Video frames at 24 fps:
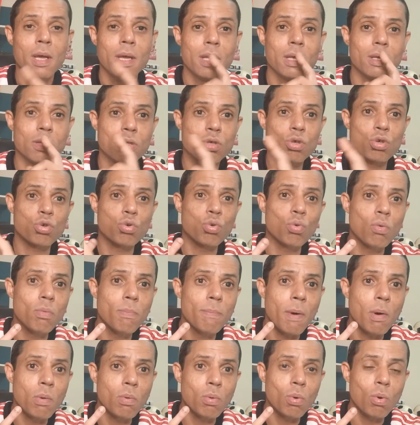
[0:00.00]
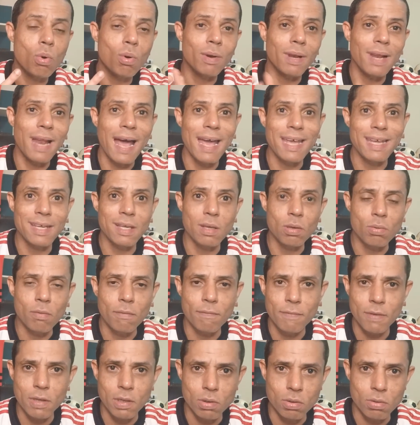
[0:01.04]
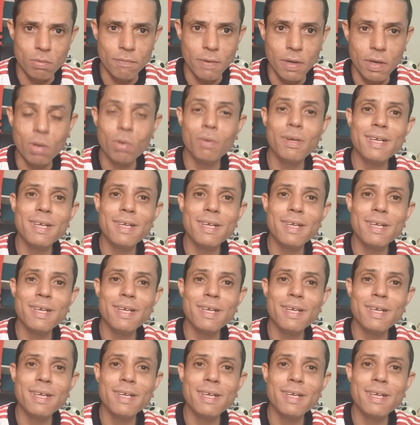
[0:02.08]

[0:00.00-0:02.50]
E subam o like no vídeo, valeu?